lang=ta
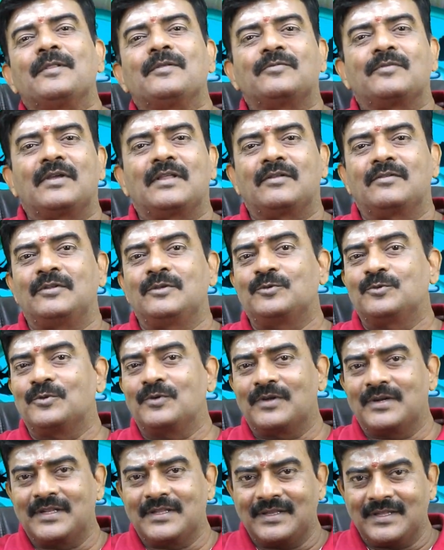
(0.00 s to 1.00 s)
ஸோ அது வந்து
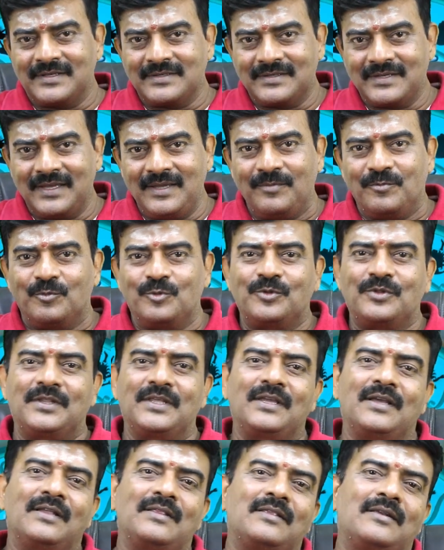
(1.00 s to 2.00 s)
சுக்கர திசை
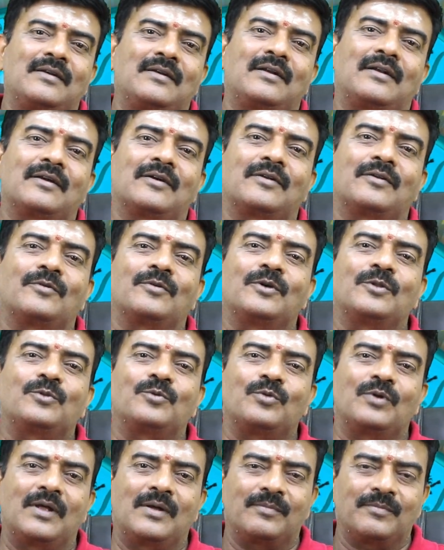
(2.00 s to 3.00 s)
புத்தி அந்தரம் நடக்கிறவங்க
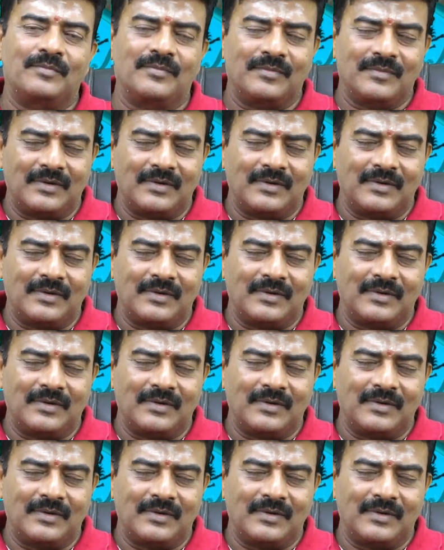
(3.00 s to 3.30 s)
துலாம்